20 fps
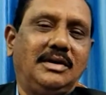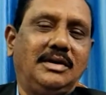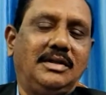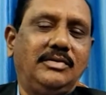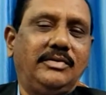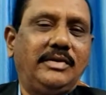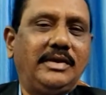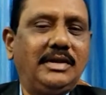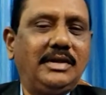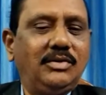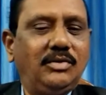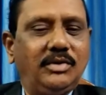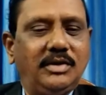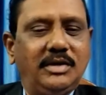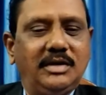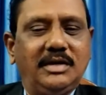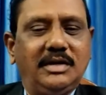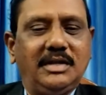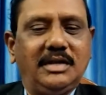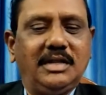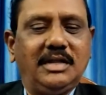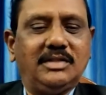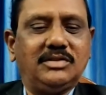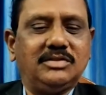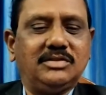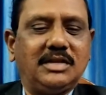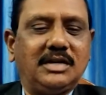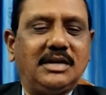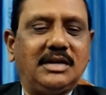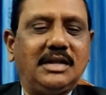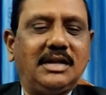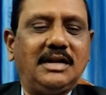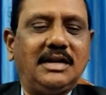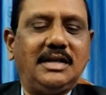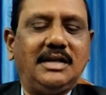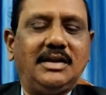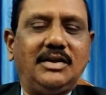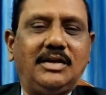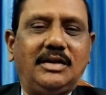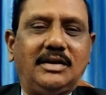ఇదివరకు రెండు అనాథ
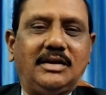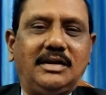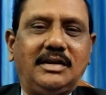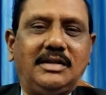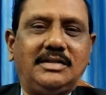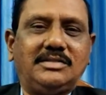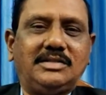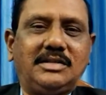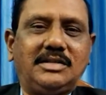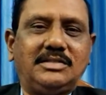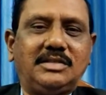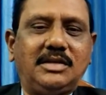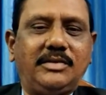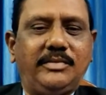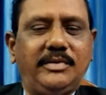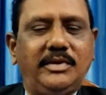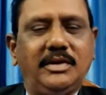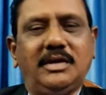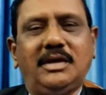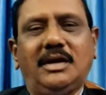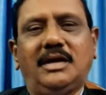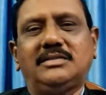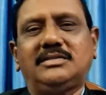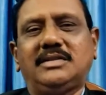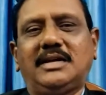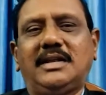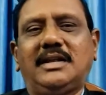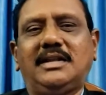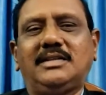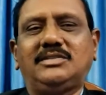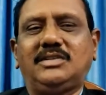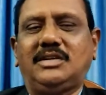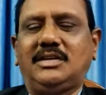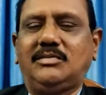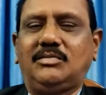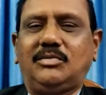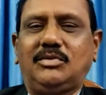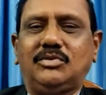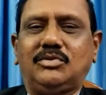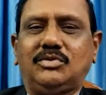శరణాలయాలు ఆర్గనైజ్ చేసాం ఇంకా చాలా
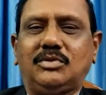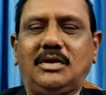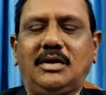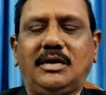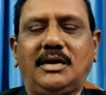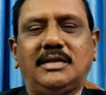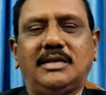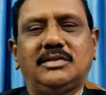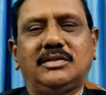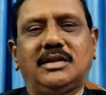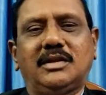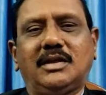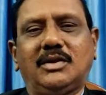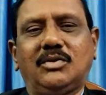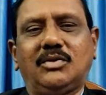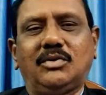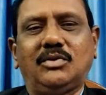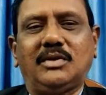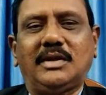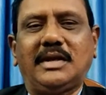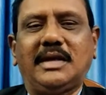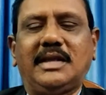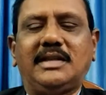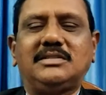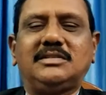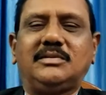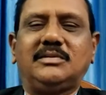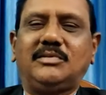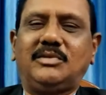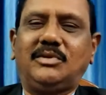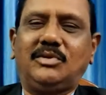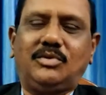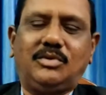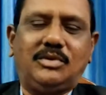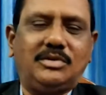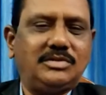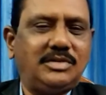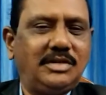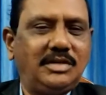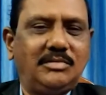చేయబోతున్నాం ఆంధ్రాలో రాయలసీమలో
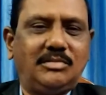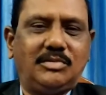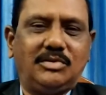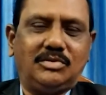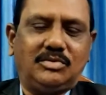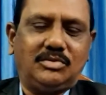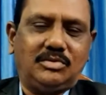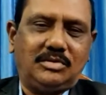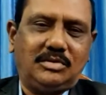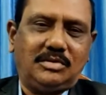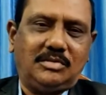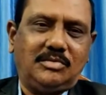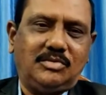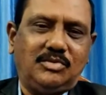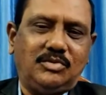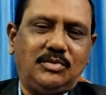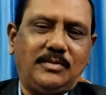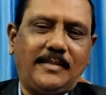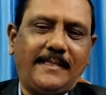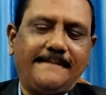కూడా చేయబోతున్నాము